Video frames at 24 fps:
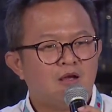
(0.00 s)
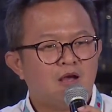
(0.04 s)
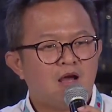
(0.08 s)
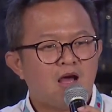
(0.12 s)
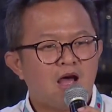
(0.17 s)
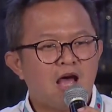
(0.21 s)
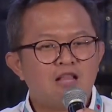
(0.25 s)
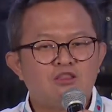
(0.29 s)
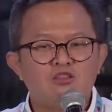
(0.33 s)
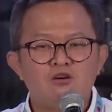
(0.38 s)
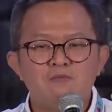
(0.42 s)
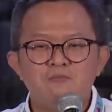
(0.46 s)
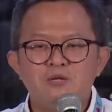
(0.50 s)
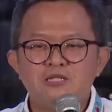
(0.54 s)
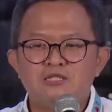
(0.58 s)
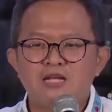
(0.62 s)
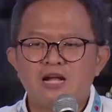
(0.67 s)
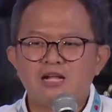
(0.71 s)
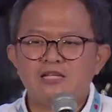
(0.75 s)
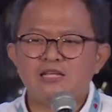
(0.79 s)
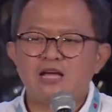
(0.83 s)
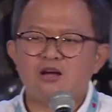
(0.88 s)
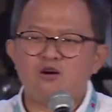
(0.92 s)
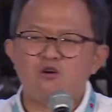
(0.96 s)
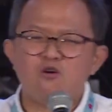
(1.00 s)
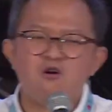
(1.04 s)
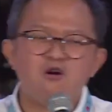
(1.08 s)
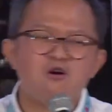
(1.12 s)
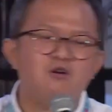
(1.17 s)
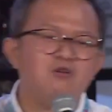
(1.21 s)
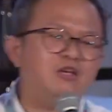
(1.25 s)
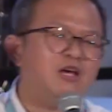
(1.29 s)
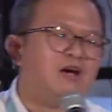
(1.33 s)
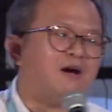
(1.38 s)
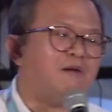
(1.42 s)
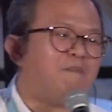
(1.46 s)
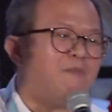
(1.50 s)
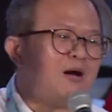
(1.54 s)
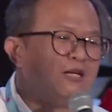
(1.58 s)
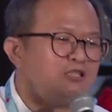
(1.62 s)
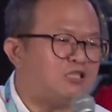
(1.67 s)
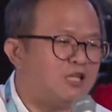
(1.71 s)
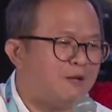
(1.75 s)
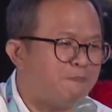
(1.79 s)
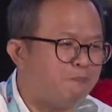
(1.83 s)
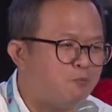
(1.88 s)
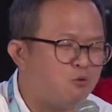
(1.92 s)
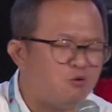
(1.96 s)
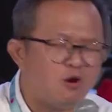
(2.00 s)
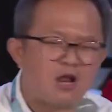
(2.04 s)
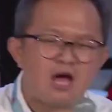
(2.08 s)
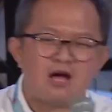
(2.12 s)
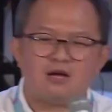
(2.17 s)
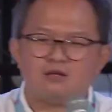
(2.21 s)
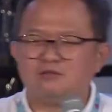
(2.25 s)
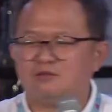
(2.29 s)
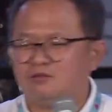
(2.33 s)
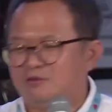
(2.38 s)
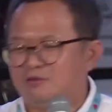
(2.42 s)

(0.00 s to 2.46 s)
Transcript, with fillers: Atau misalnya, oh ya masih pulang,